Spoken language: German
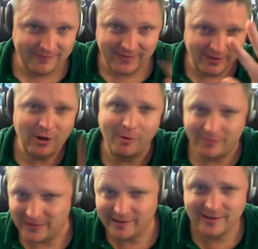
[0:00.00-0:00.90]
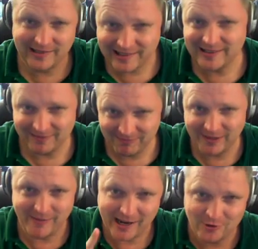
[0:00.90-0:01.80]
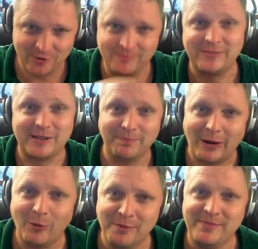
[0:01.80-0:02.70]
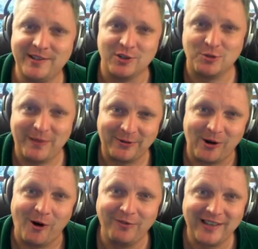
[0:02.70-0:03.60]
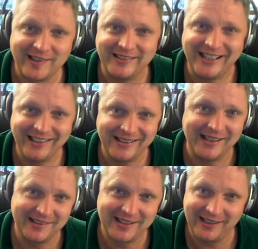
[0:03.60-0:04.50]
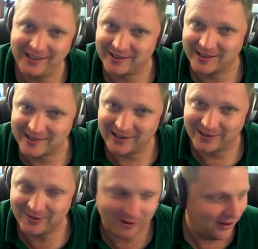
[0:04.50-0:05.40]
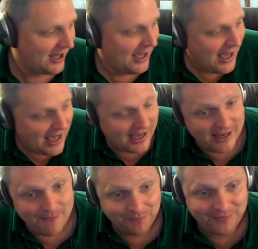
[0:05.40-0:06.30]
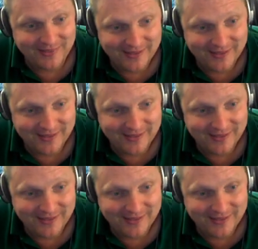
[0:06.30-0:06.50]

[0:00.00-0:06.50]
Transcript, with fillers: wir kommen, das, das, ihr merkt schon, ich baue ein bisschen Spannung auf, das Ding eskaliert jetzt gleich noch. Ähm,